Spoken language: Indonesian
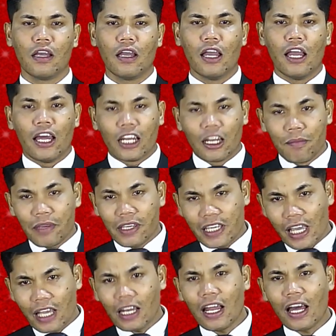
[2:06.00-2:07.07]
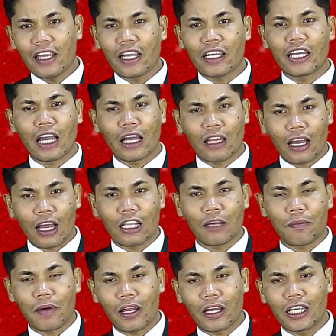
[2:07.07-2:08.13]
Demikianlah yang dikatakan
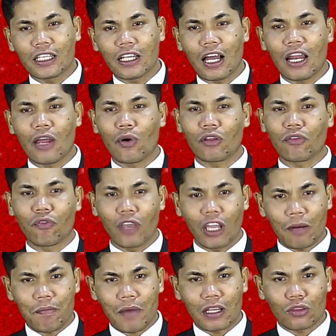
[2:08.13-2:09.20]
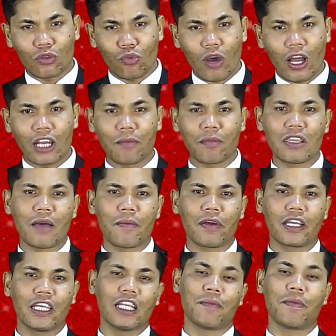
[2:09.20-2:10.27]
kepada kita lewat firman Tuhan yang menyapa
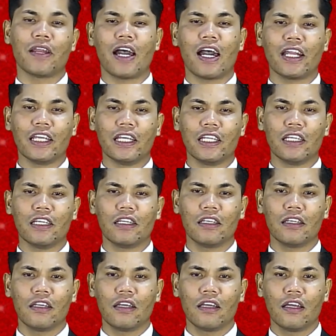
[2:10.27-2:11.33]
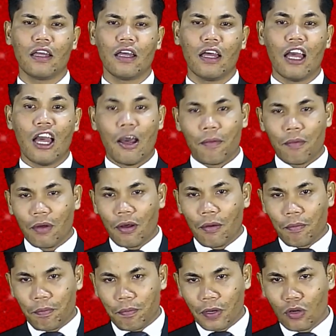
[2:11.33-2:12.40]
kita pada hari ini.
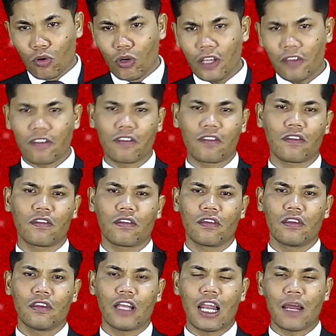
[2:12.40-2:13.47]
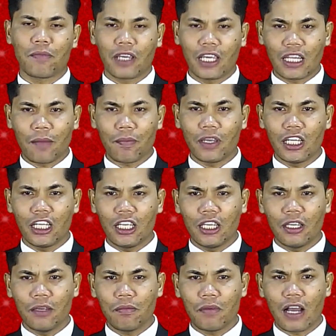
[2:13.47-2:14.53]
Penulis dalam kitab
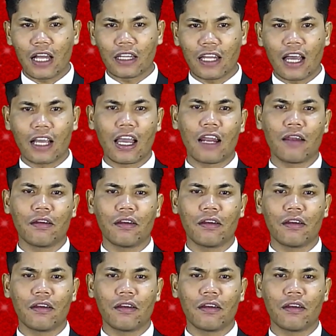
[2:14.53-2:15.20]
ini mengatakan